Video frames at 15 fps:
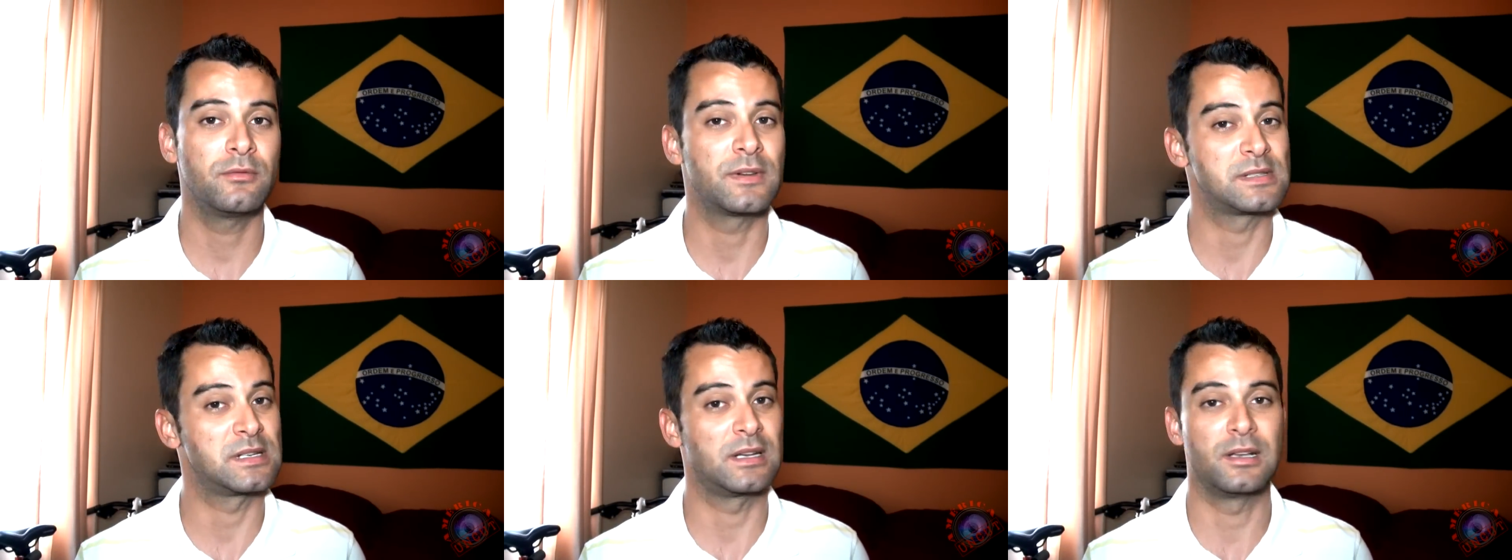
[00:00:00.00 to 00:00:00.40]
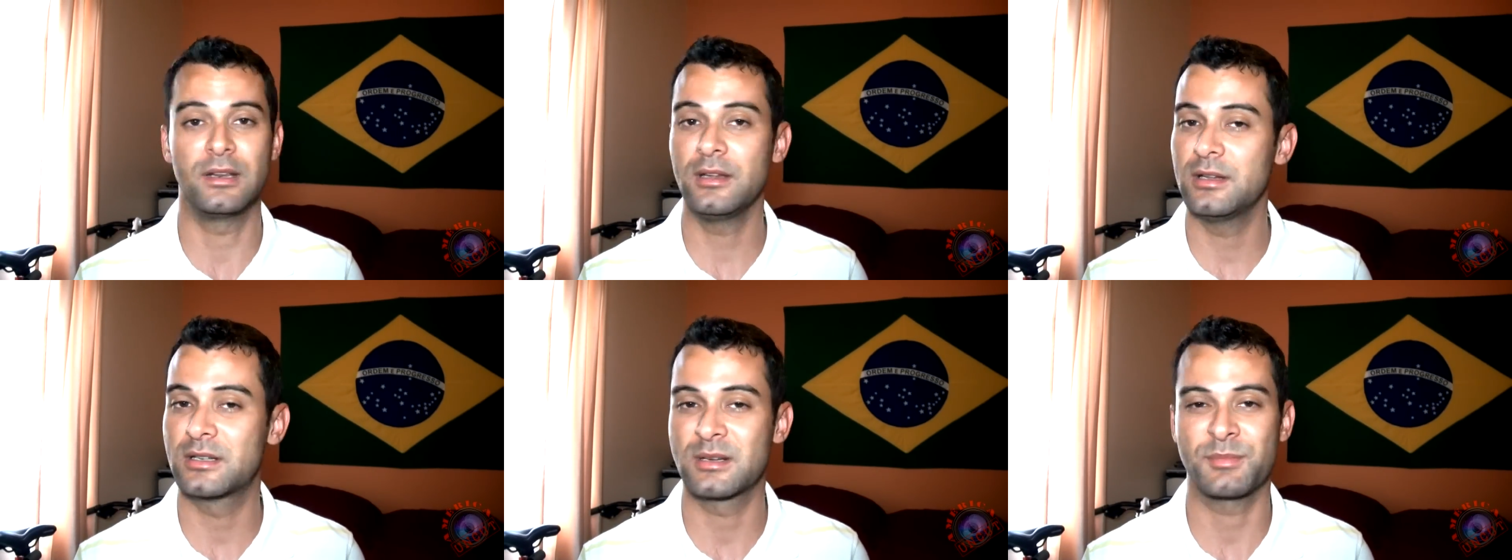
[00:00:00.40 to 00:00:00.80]
fazer
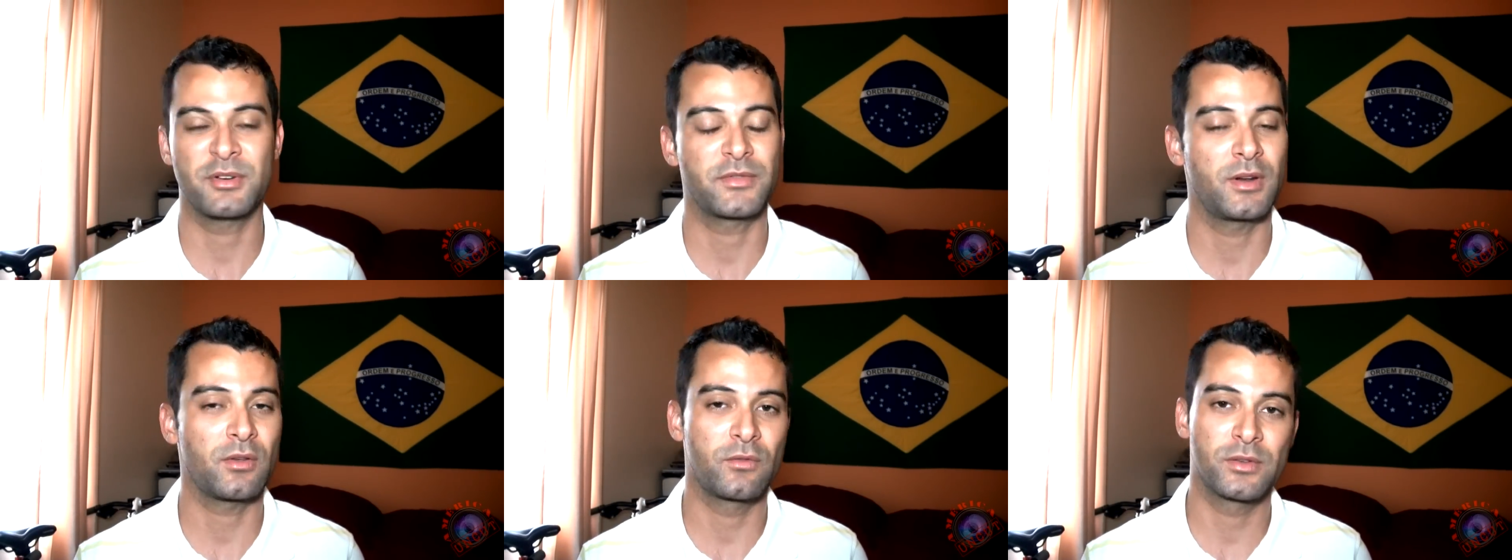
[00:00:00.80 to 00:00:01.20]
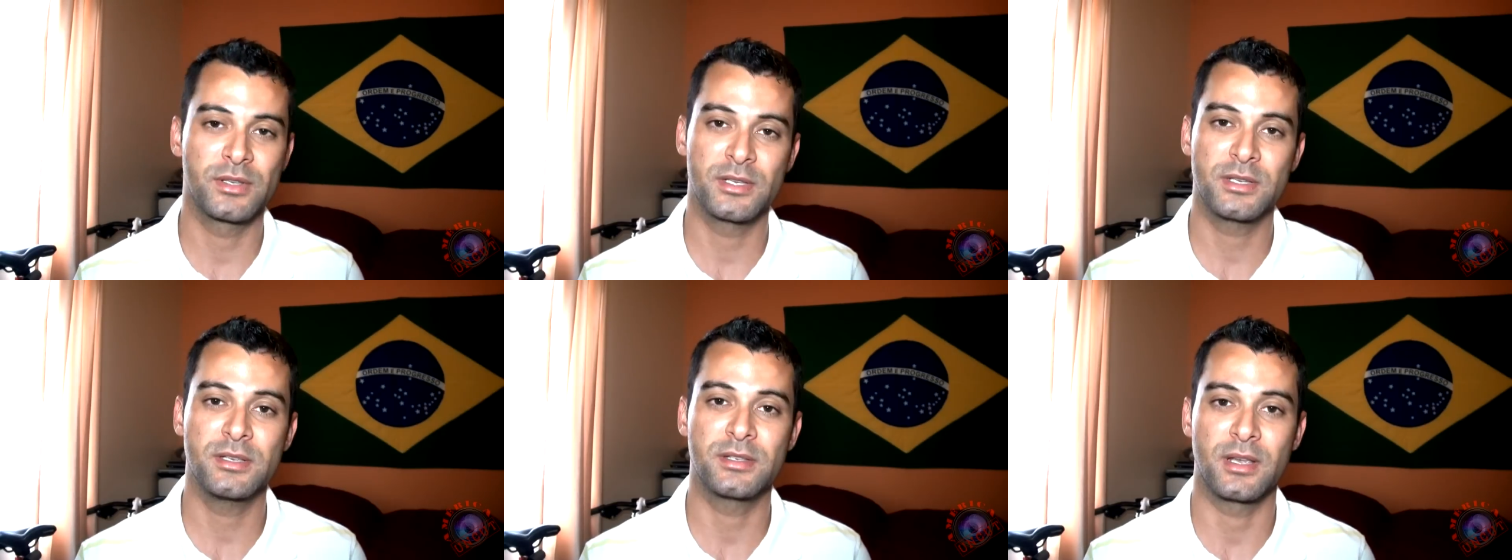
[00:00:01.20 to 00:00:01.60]
crítica, pode falar o que
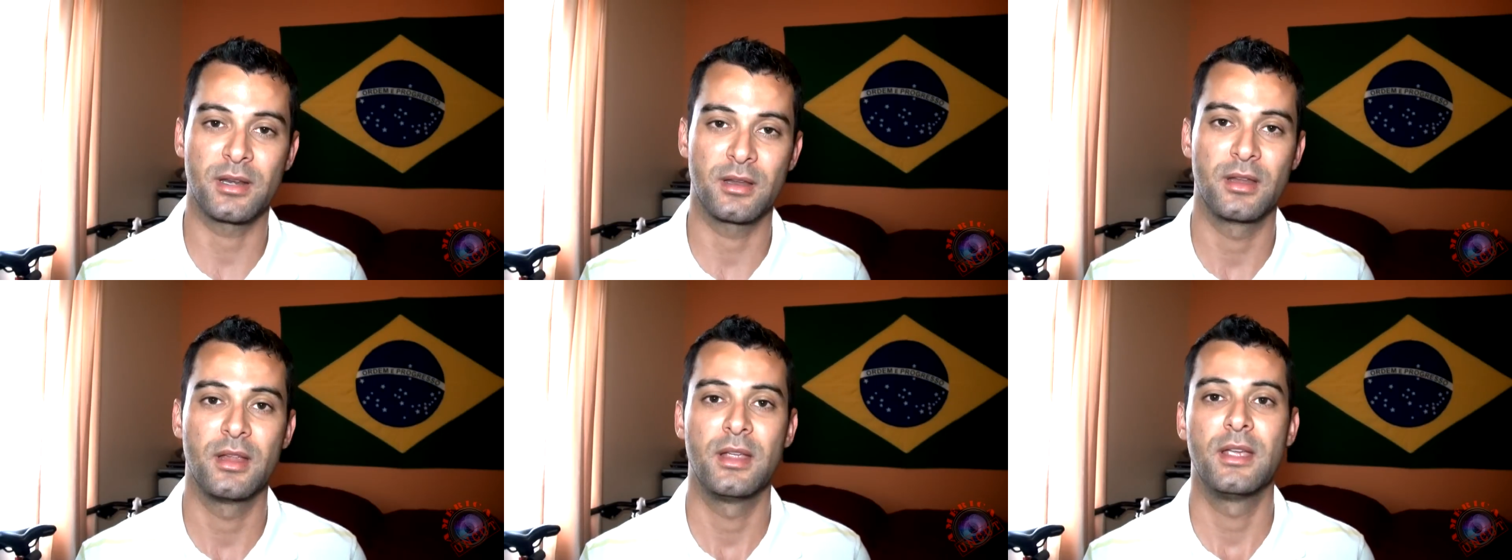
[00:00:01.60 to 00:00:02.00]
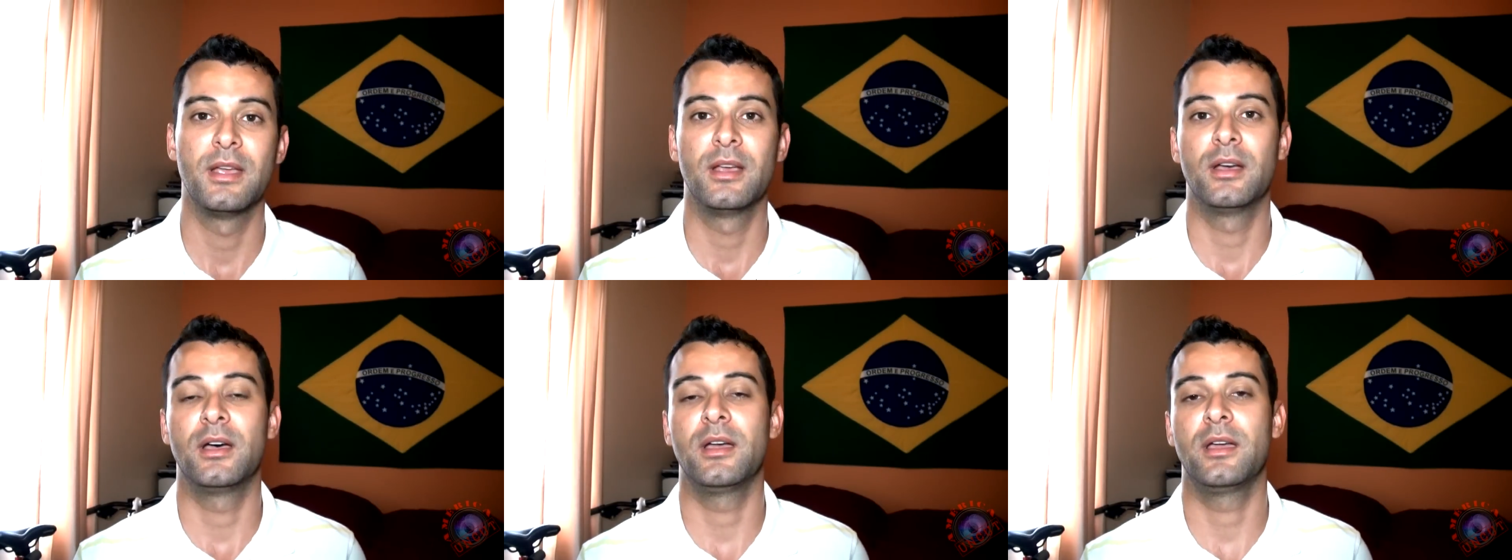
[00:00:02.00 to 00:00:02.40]
vocês quiserem.
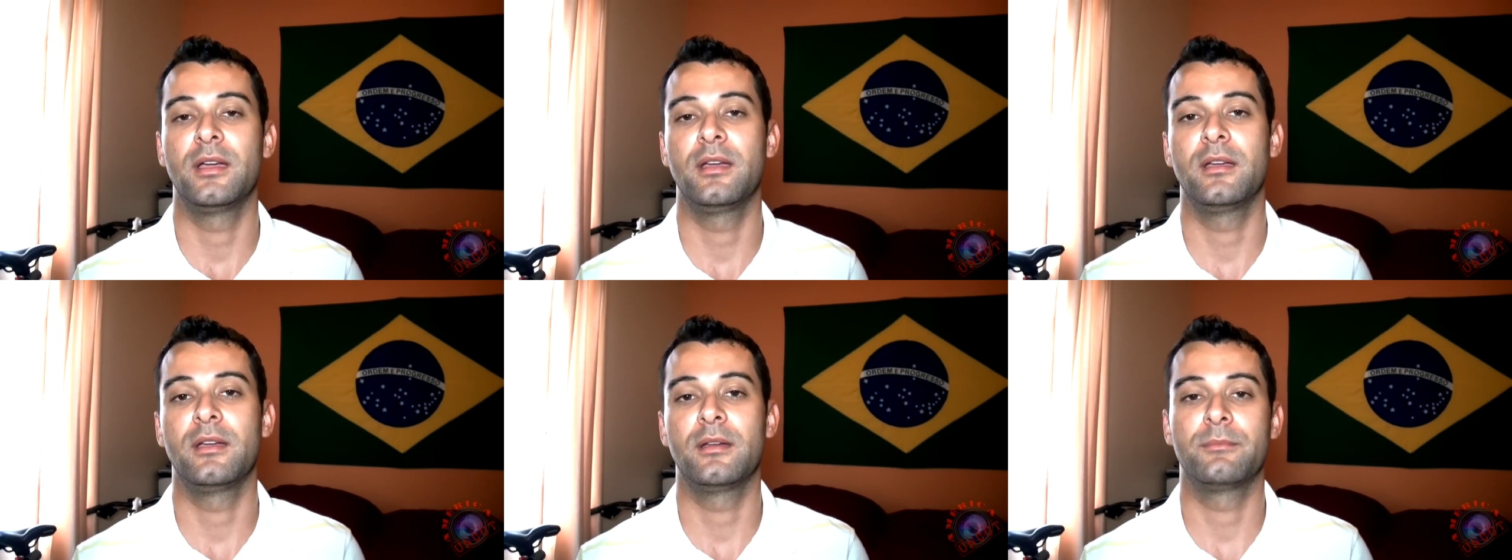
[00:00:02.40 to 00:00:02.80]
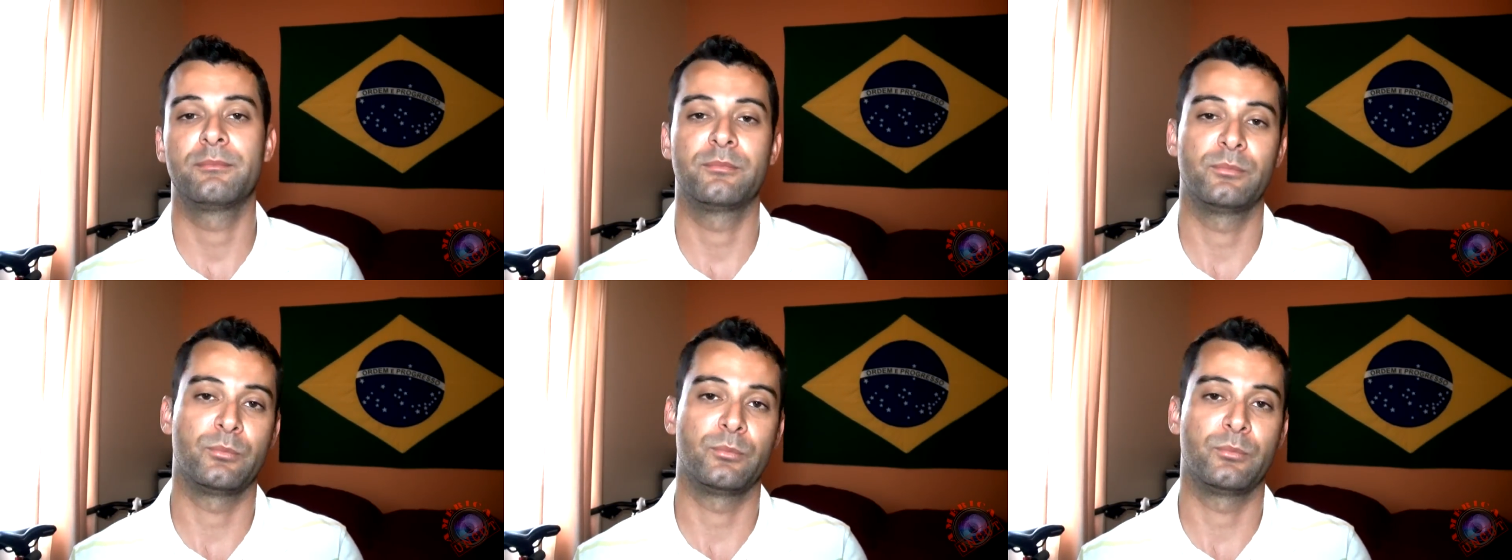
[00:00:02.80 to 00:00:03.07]
É,